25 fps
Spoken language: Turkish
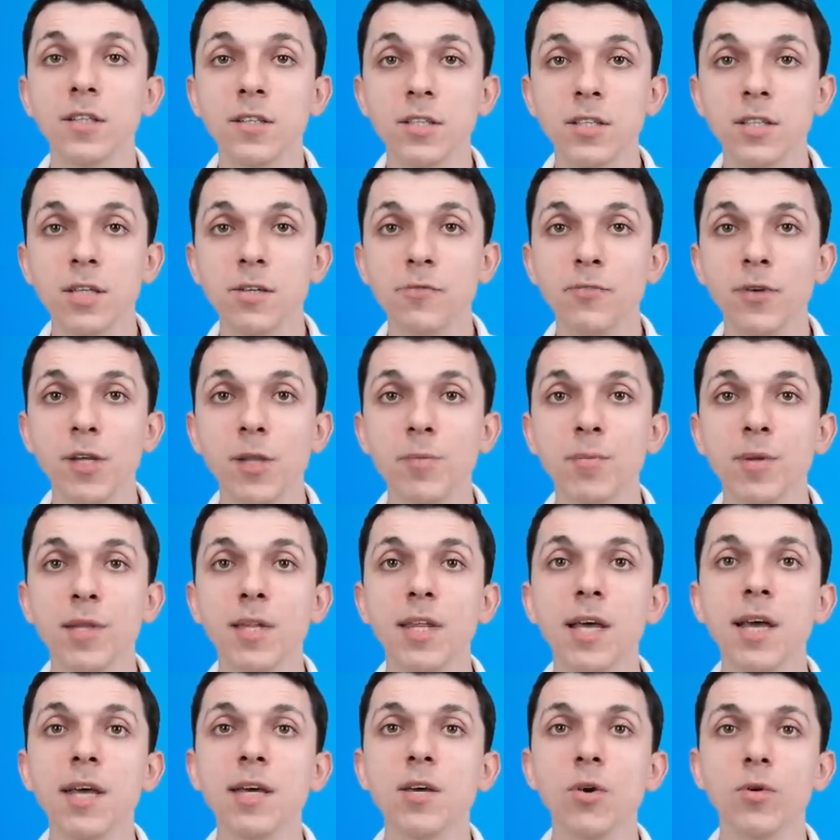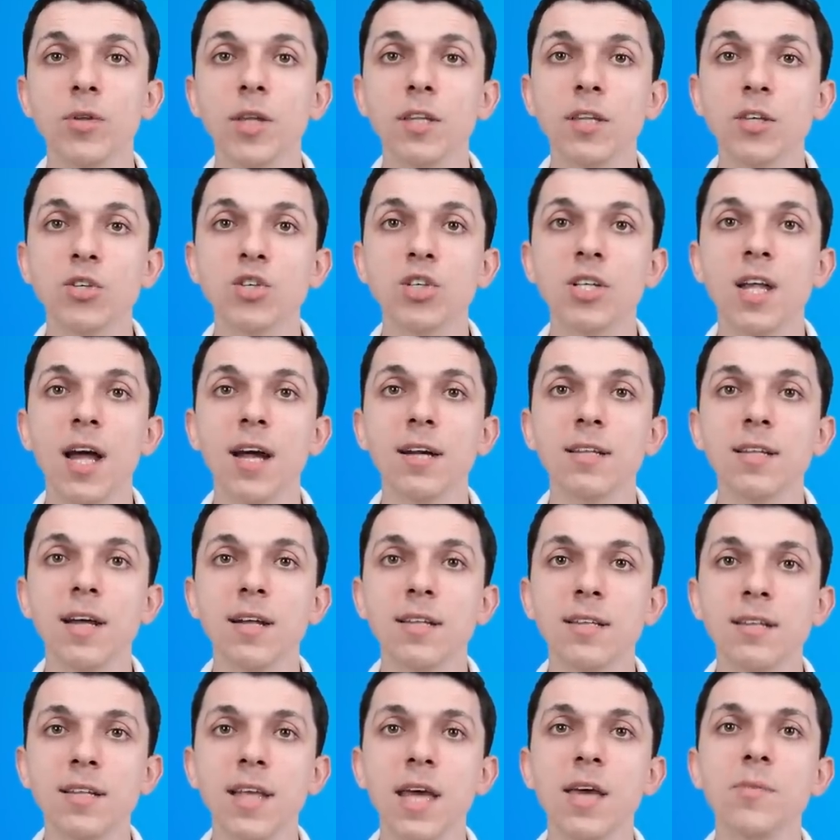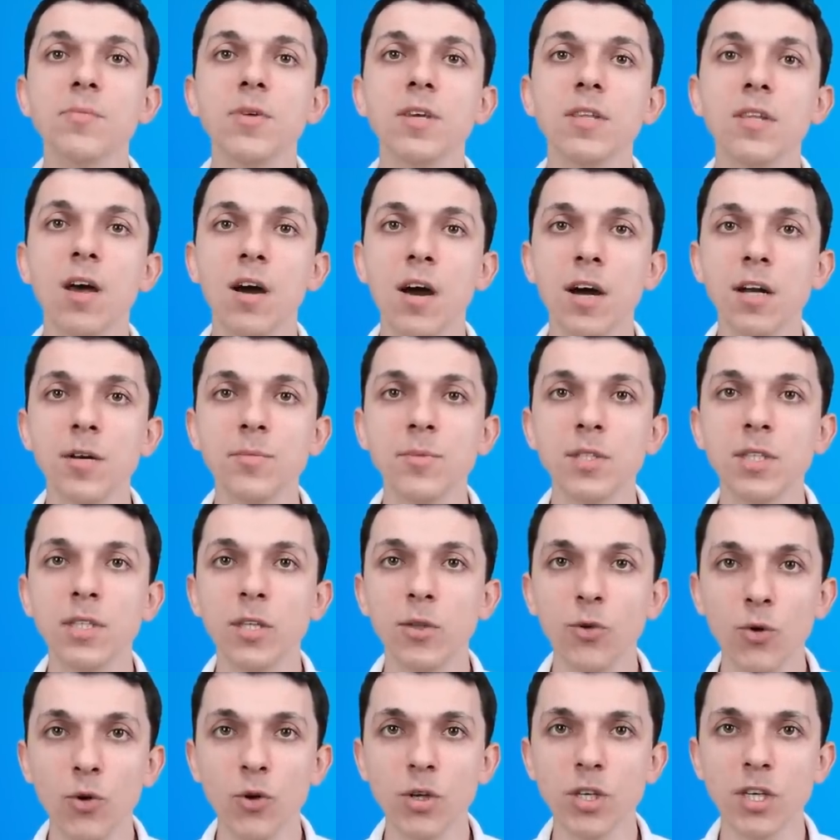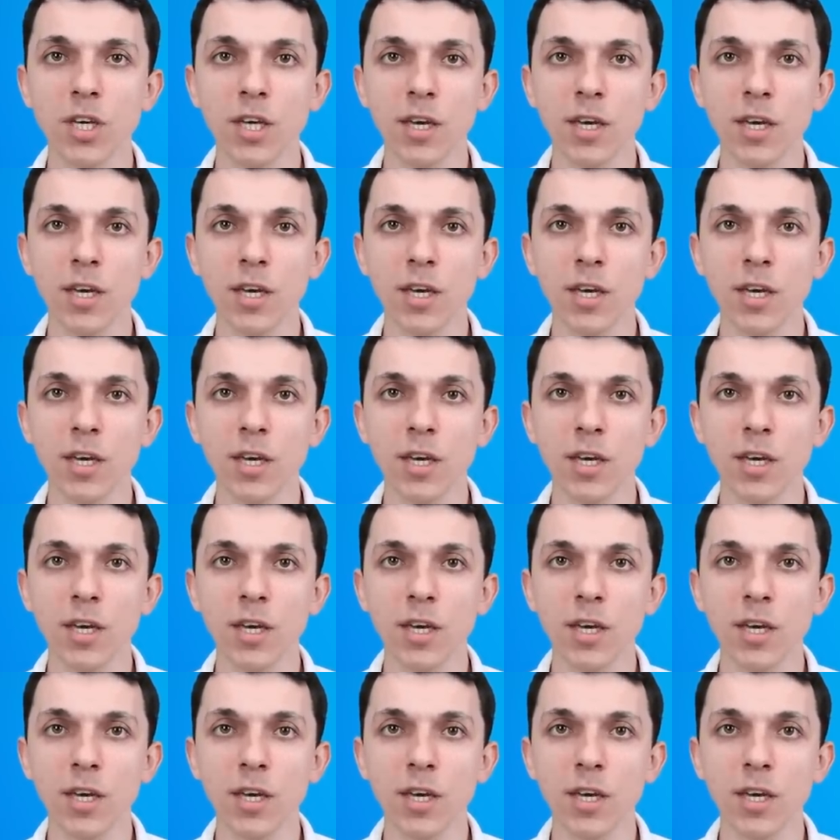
tanıtım filmi filminde yöneticilerden Damien Harmon diyor